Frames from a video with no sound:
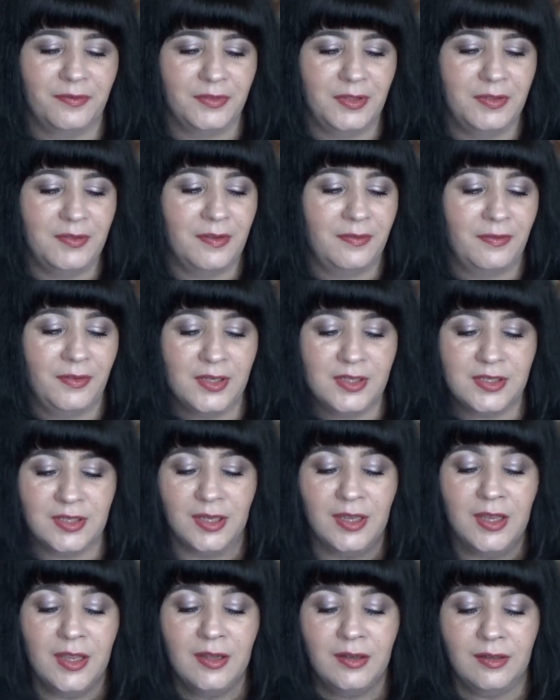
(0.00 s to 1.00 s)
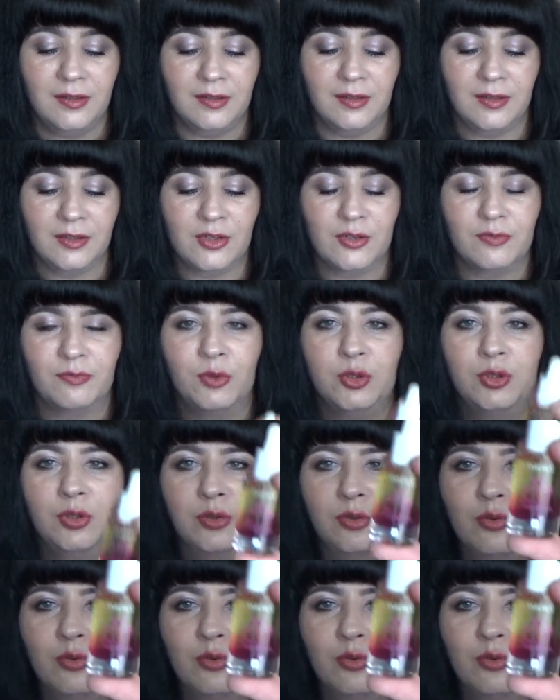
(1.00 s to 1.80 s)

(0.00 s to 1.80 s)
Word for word: две фазы э, вот